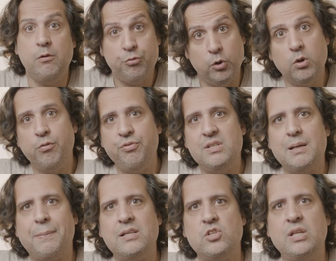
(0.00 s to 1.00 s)
E foi o que eu fiz a
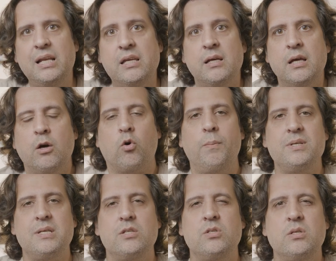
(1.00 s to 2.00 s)
partir dali.
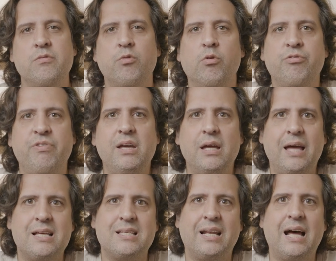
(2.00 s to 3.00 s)
Comecei a desenvolver
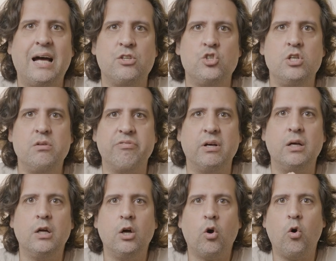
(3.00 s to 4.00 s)
essa narrativa
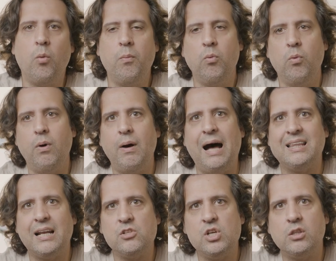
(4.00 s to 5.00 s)
como a
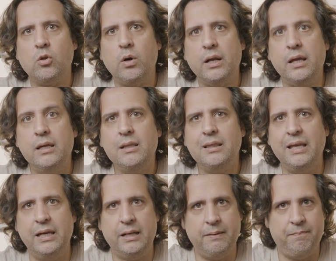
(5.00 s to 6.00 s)
trajetória
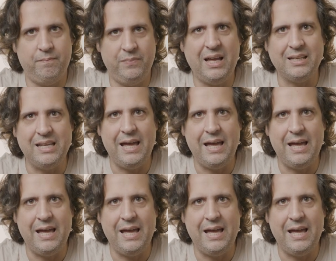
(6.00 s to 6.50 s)
inteira da